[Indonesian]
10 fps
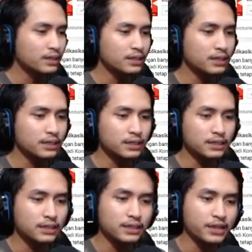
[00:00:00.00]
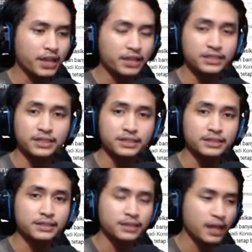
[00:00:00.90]
uh, reaction
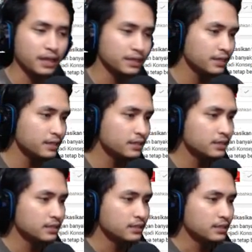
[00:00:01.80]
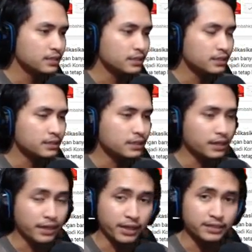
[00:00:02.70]
lagi uh, Dengan
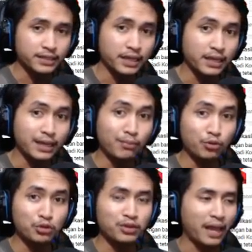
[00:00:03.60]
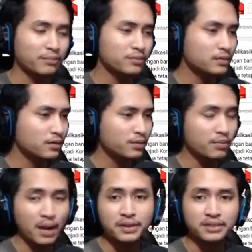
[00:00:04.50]
hashtag gabut time yang
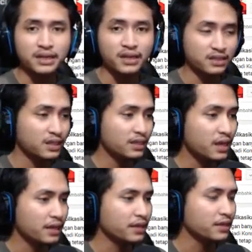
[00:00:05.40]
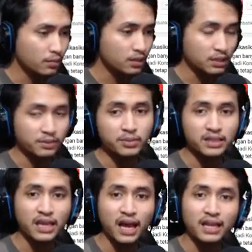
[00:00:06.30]
keberapa ya sekarang? Yang ketiga kayaknya Sama seperti
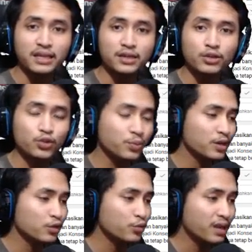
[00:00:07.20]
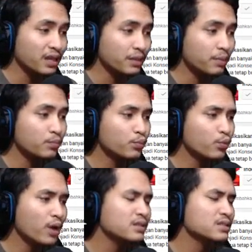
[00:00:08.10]
halnya youtuber-youtuber yang
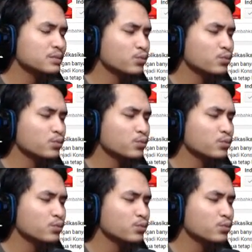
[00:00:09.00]
membuat sebuah